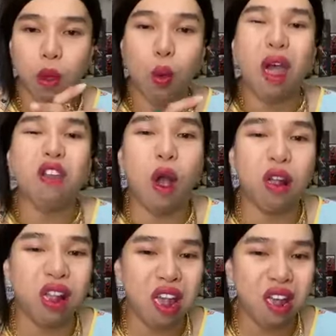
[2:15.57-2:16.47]
khoai
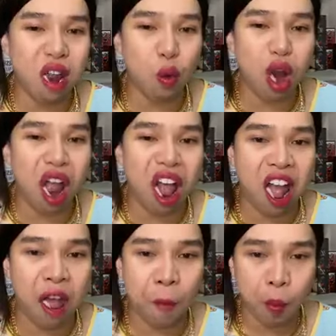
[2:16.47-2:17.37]
sọ sấy ở đâu
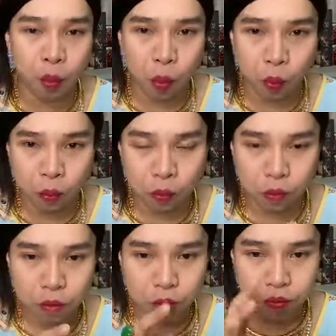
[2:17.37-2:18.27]
ra
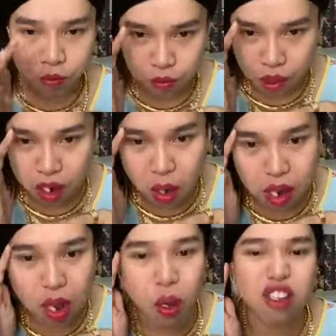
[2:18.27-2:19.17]
ở đâu
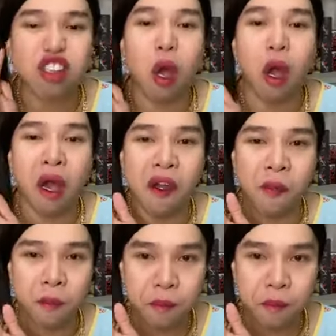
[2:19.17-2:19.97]
ra khoai sọ